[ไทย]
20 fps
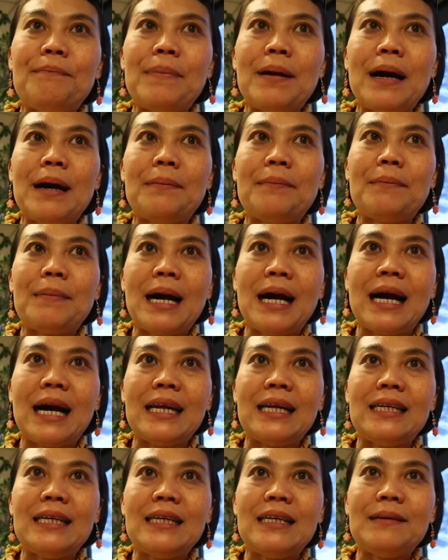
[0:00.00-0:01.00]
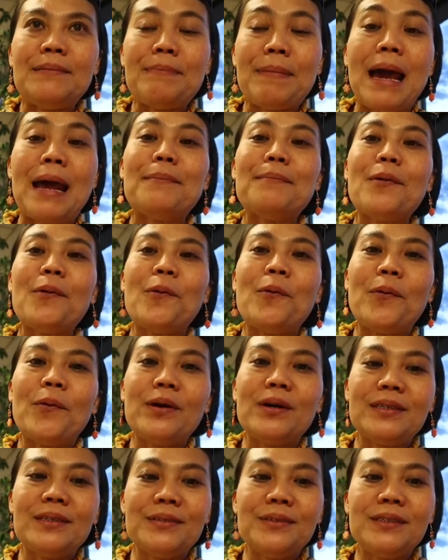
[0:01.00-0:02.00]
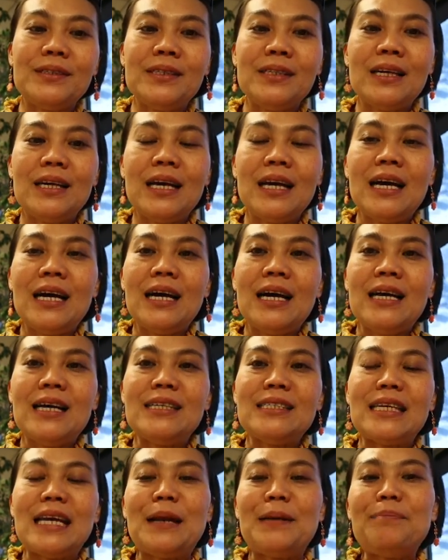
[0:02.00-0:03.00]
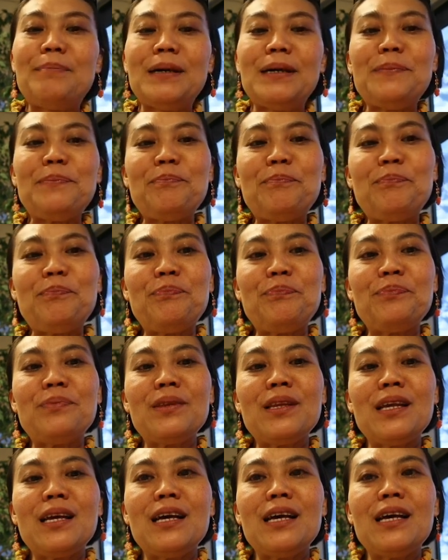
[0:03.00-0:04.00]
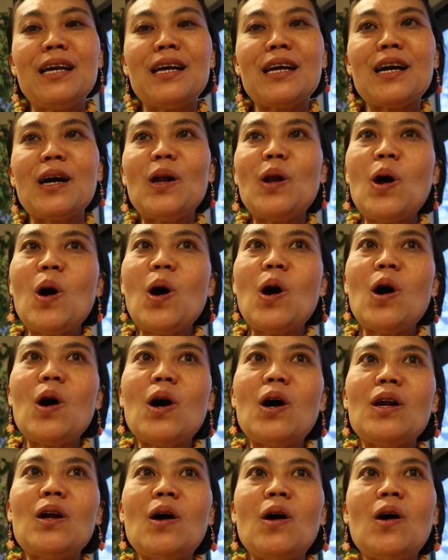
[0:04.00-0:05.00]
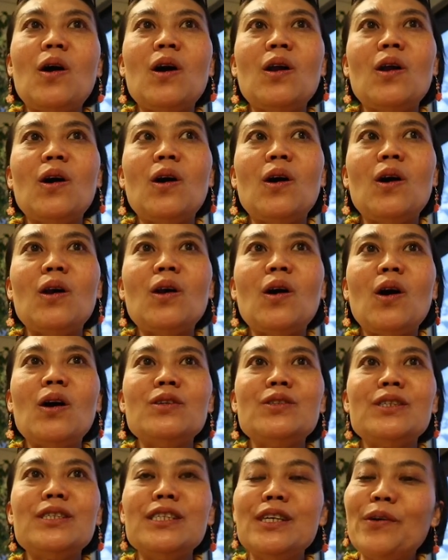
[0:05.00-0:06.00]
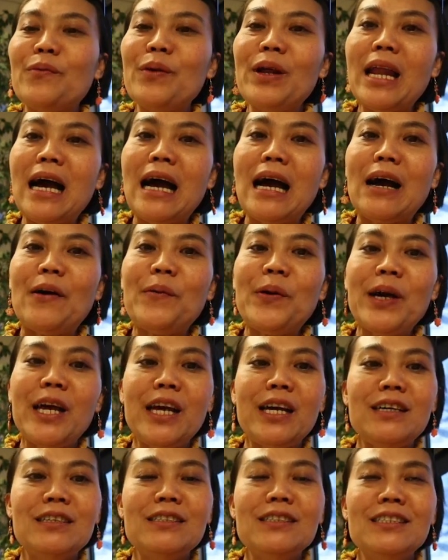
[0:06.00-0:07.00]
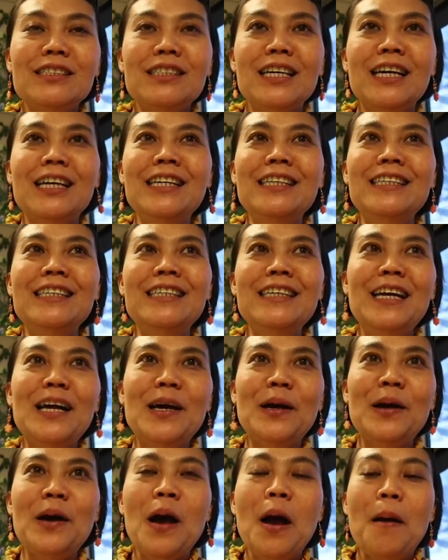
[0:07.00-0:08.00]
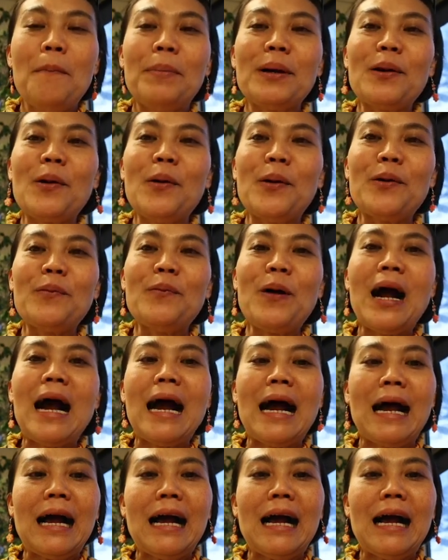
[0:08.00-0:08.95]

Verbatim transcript: ประมาณ8โมงเสร็จปุ๊บ ก็รอ รอรอรอจนถึงเวลาเว้ยปรากฏว่า